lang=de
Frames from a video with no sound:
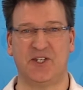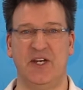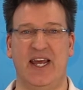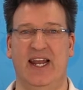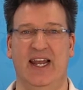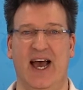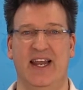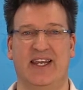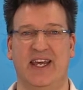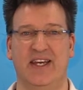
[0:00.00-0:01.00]
schnell
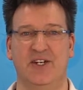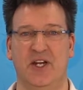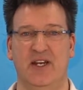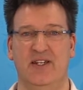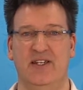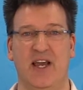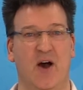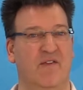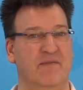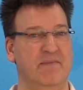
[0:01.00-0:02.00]
alle Gegenstände, die
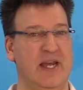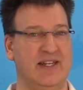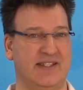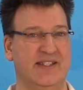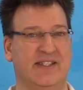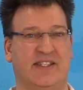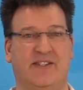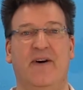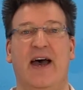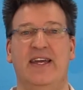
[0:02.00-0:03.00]
auf mindestens
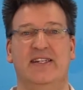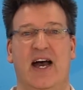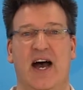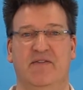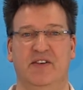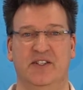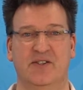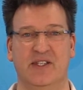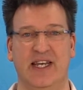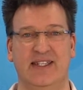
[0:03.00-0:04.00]
zwei Tafeln
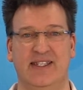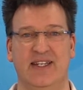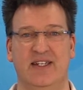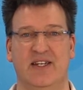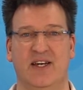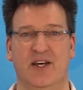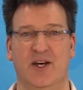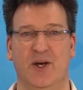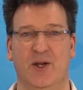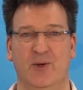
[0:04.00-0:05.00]
zu sehen sind.
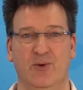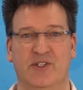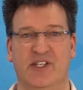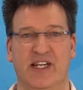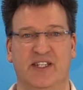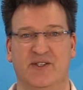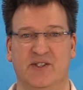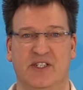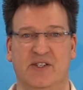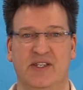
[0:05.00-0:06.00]
Nun zählst du
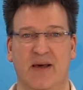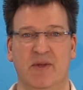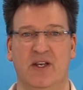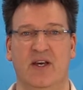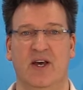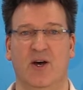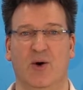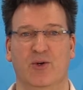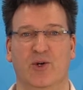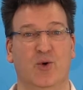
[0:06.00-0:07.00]
sie zusammen
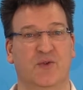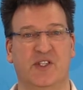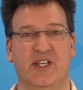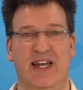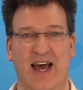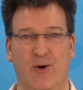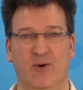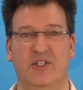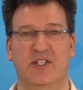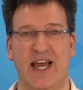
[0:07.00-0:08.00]
und rufst
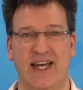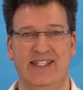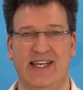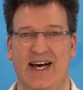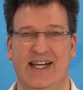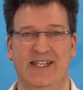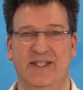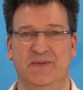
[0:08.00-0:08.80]
laut die Anzahl.